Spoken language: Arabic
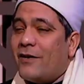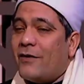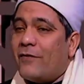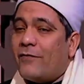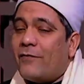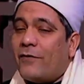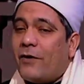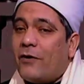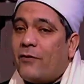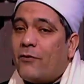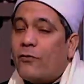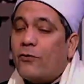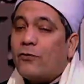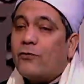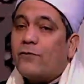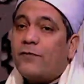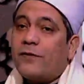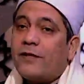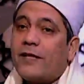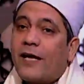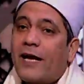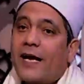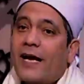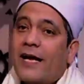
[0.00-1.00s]
فاللطف
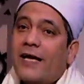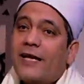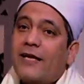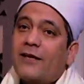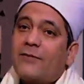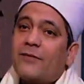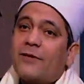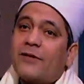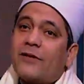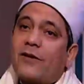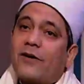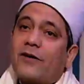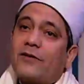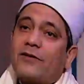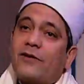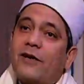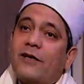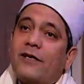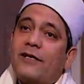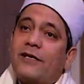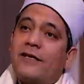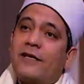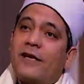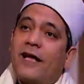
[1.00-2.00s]
ده جاي من
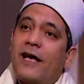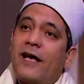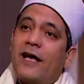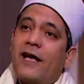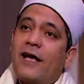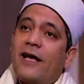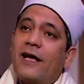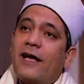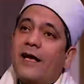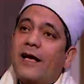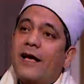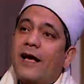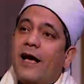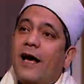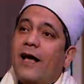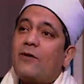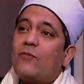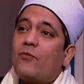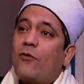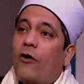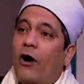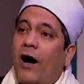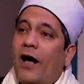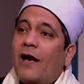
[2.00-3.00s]
قضاء الله
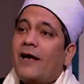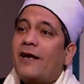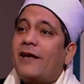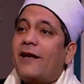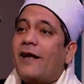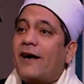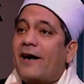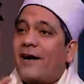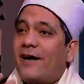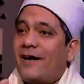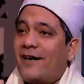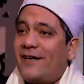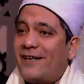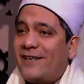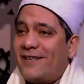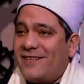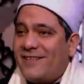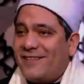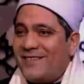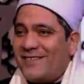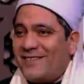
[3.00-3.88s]
المعلق